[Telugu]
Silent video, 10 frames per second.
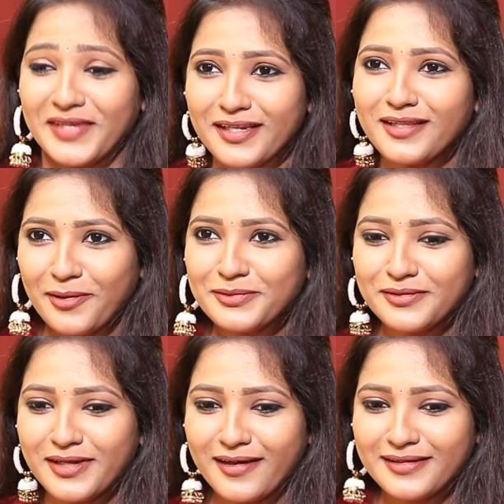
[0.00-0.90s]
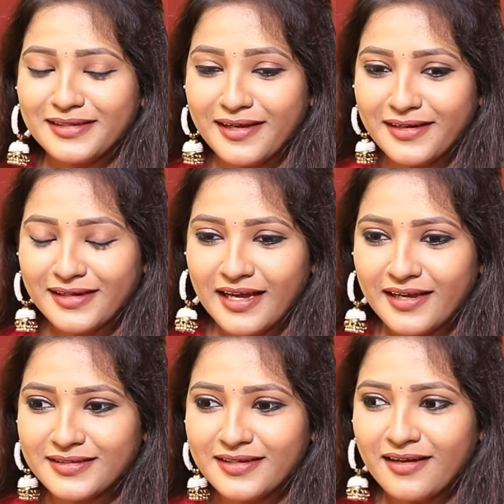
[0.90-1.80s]
ఇట్లా తాగుతున్నా ఇట్లా
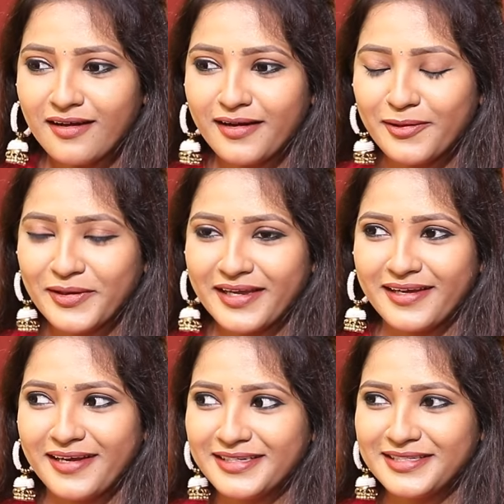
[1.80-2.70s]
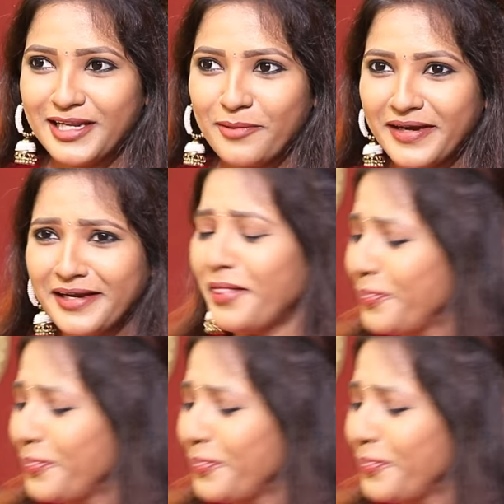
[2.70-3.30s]
తాగేసి ఇంకా ఓకే సీన్ అయిపోయి